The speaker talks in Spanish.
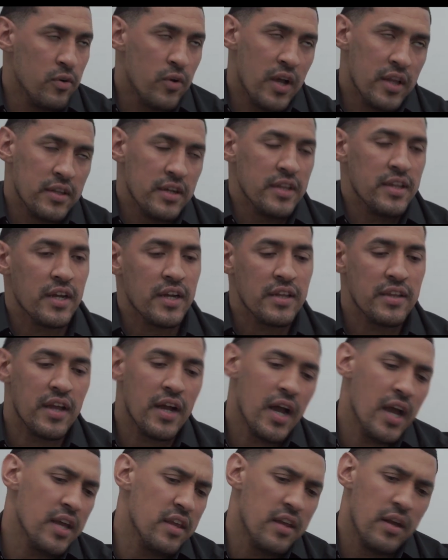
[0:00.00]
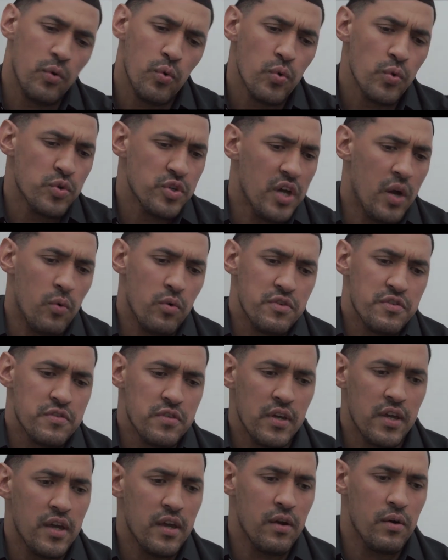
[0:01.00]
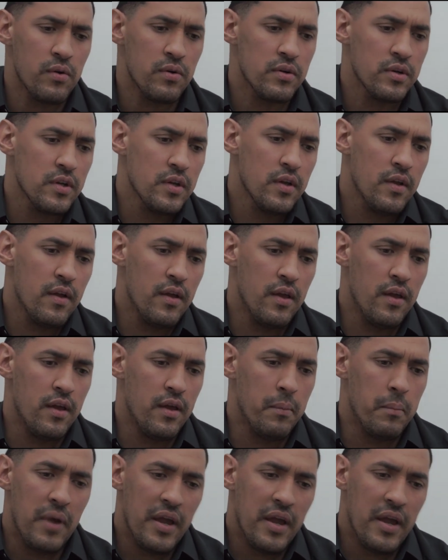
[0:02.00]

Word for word: los atletas que están ahí de lucha, bolseo, eh,